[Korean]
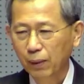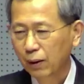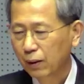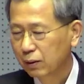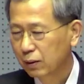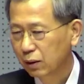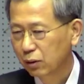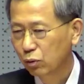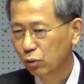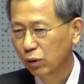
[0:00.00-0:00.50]

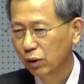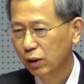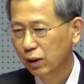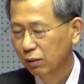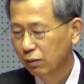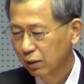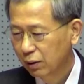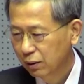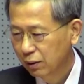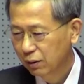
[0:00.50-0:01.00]
그러니까
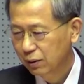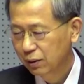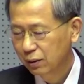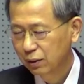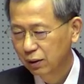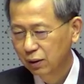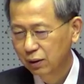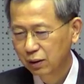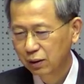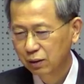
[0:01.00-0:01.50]
교회라고 하는 것은
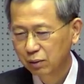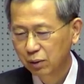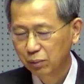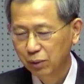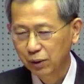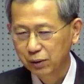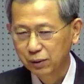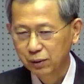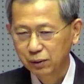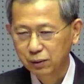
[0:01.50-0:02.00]
하나님의
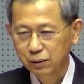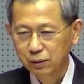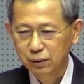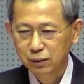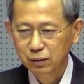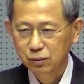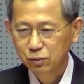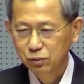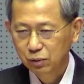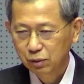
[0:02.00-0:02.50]

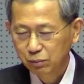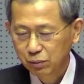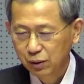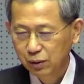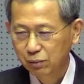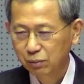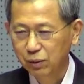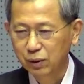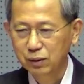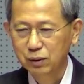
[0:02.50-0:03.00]
백성들,
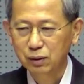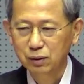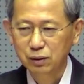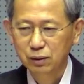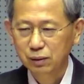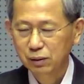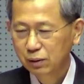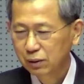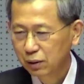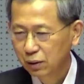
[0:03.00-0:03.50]
구원받은
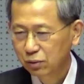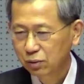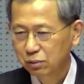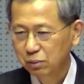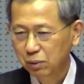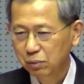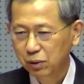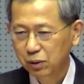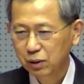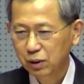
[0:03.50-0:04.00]
백성들,
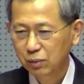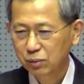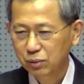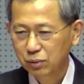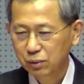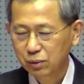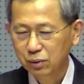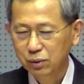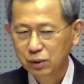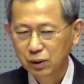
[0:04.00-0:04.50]
예수님의
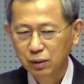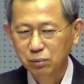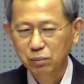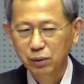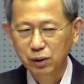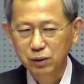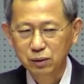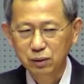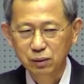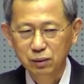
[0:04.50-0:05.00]
피값으로 산
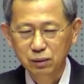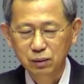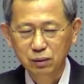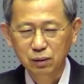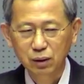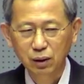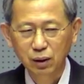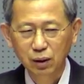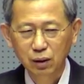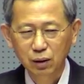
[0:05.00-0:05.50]
백성들,
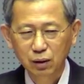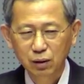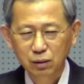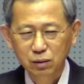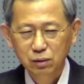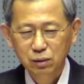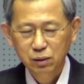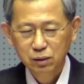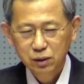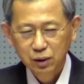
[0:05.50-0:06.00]

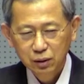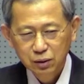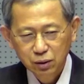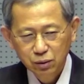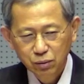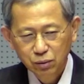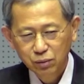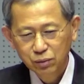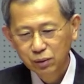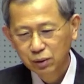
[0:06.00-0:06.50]
그것
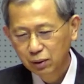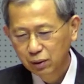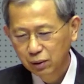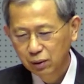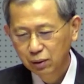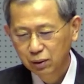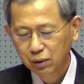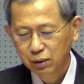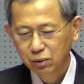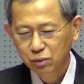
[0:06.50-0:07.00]
자체로서
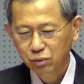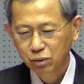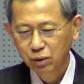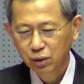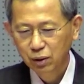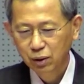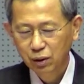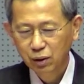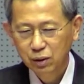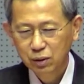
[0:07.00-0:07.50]

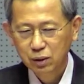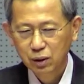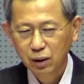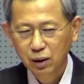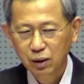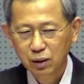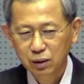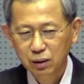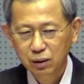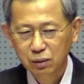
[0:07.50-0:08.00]

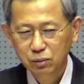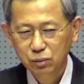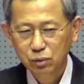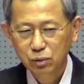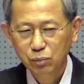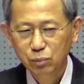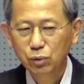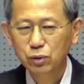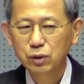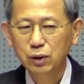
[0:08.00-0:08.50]

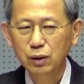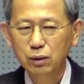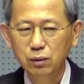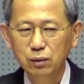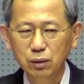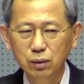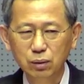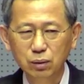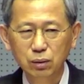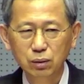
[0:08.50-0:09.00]
최상으로 표시한
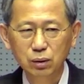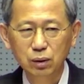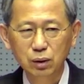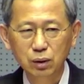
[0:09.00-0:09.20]
거예요.